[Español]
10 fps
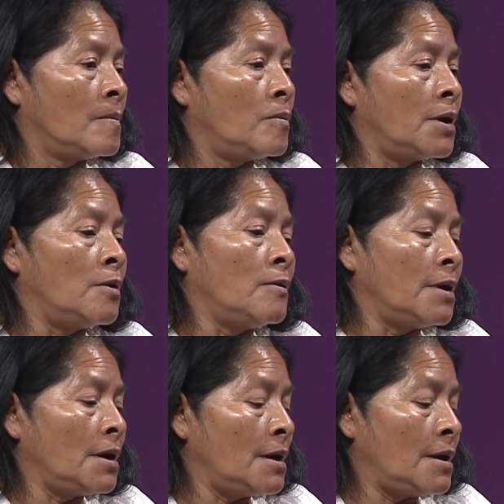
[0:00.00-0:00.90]
Bueno,
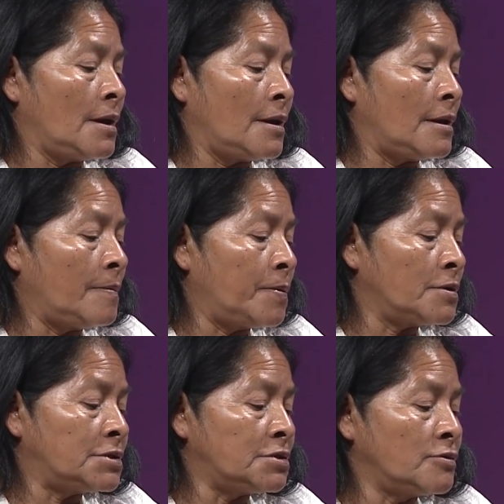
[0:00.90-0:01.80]
eh, el
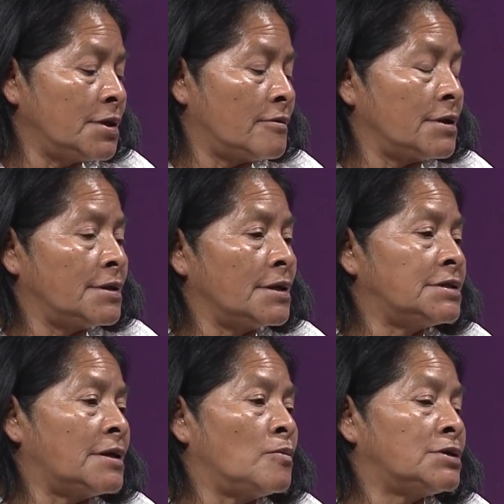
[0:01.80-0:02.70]
proceso que ahorita
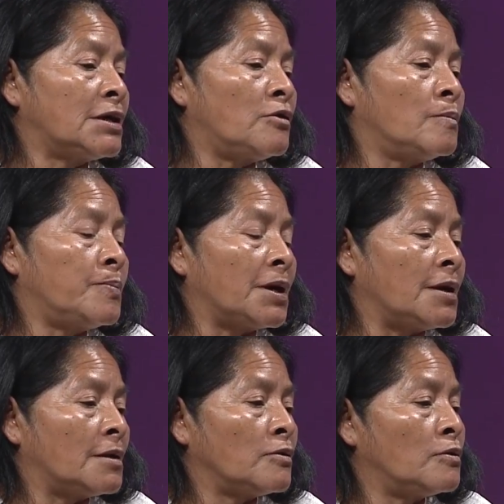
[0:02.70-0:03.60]
estamos
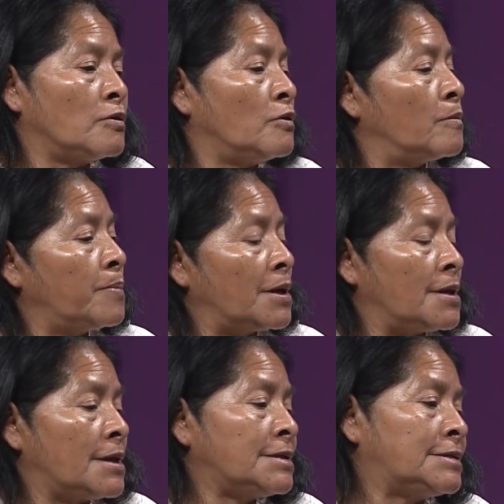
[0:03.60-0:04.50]
acompañando con
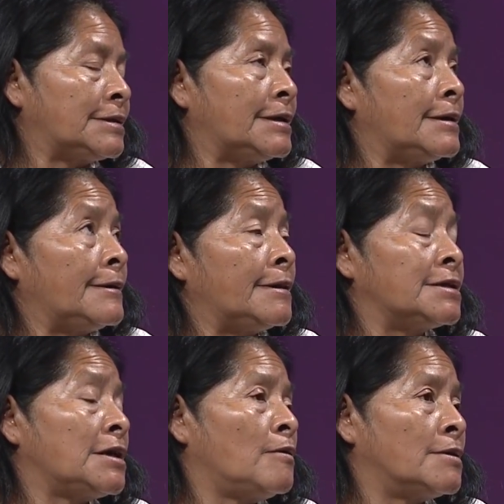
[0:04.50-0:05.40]
compañeras eh,
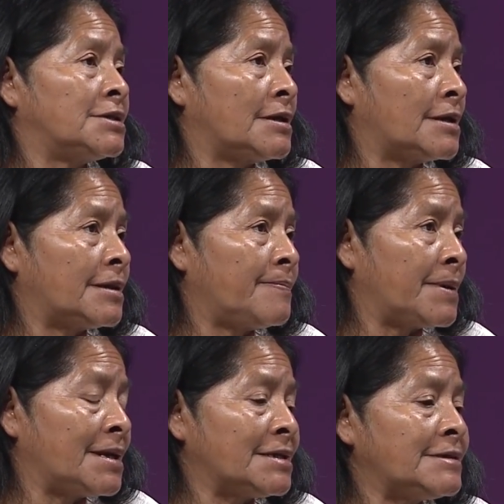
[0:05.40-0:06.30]
de San Juan
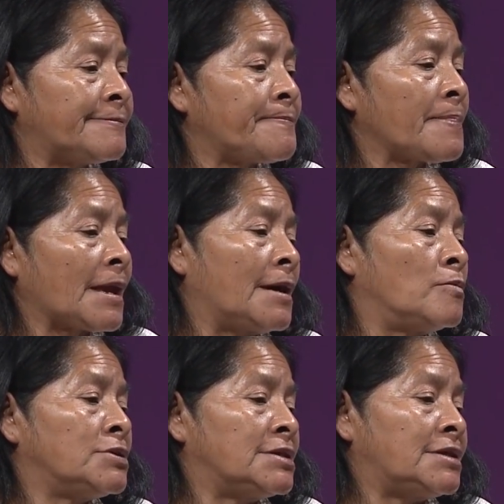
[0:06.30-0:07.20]
Zacatepeques,
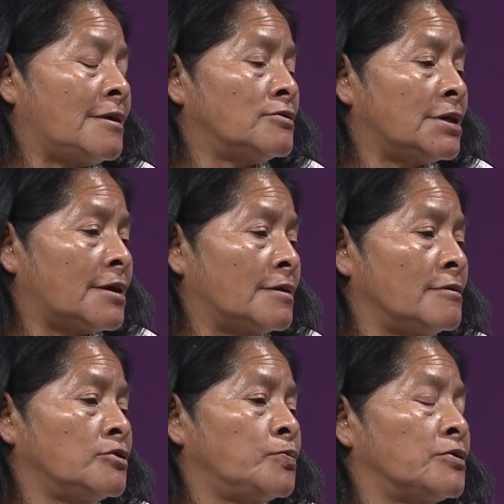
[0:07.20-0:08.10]
hemos estado
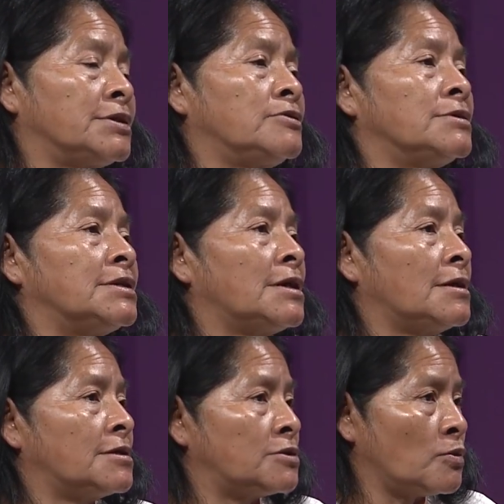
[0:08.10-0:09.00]
sacando los procesos de
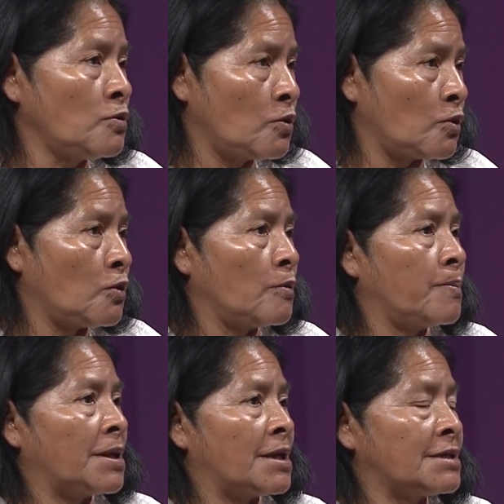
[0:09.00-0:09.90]
sanación con
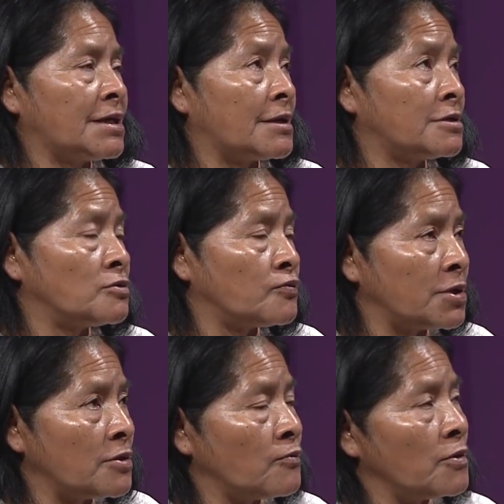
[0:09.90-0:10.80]
compañeras que han
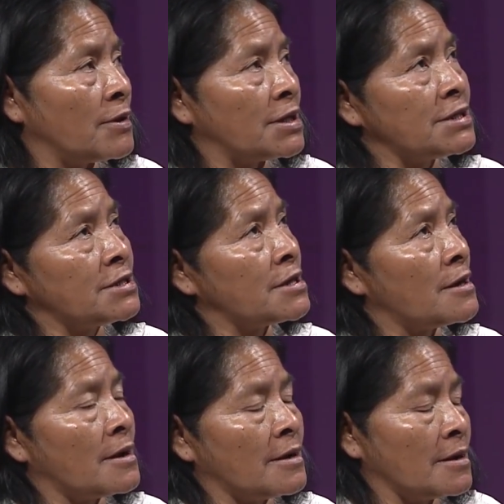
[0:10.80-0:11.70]
sufrido
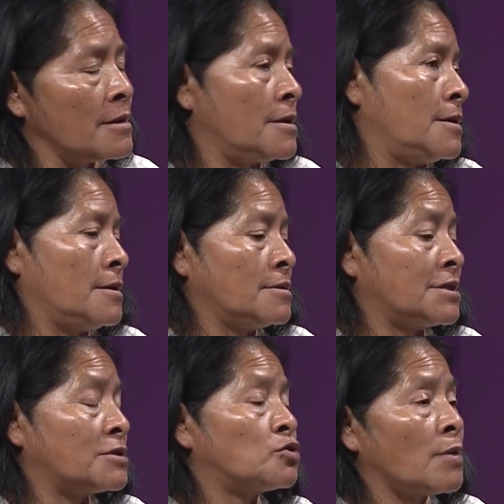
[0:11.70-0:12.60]
violencia eh,
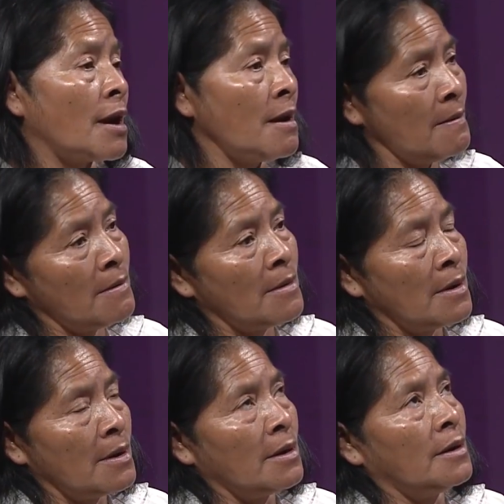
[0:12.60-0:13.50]
sexual
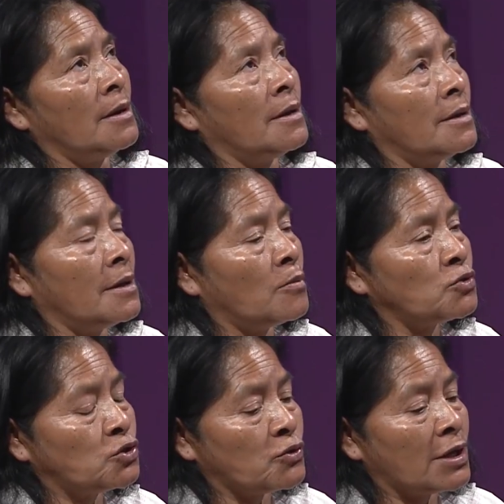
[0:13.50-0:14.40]
y
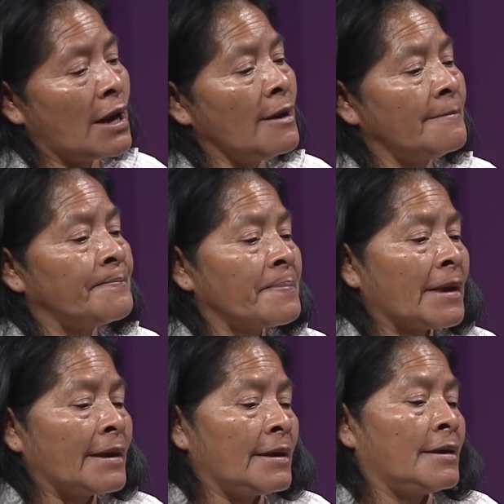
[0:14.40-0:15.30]
emocional
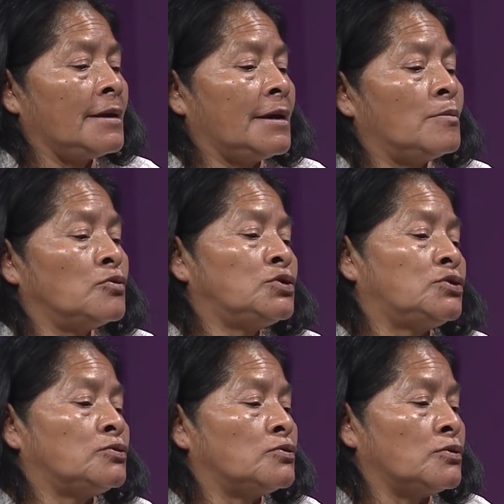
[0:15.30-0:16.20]

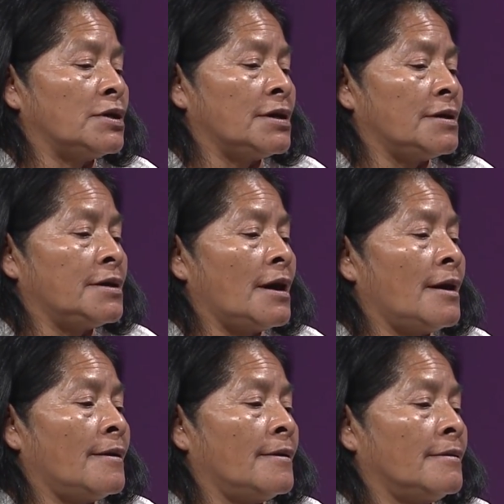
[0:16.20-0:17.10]
hemos uh, eh,
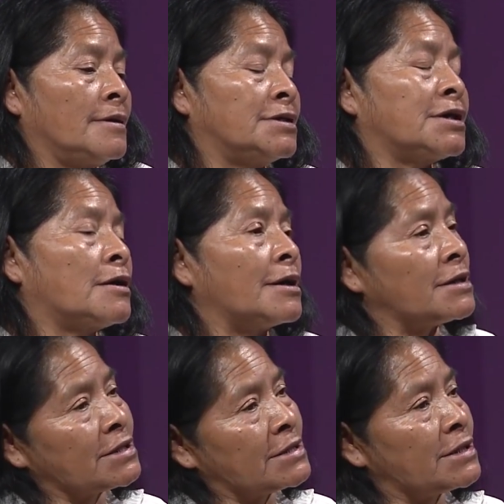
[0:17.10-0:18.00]
es que
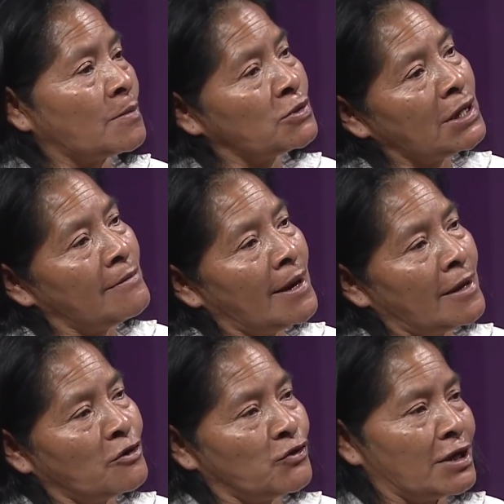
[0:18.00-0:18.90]
es que estamos
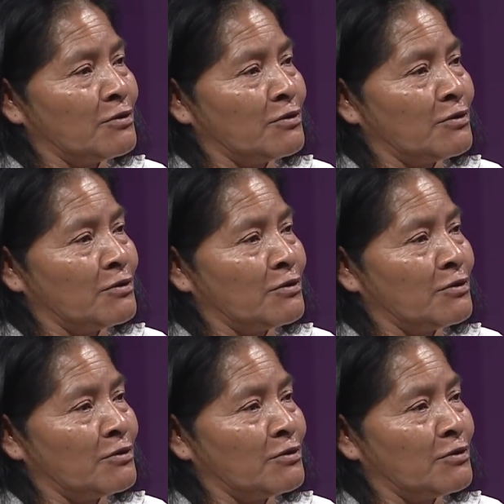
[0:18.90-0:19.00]
hablando de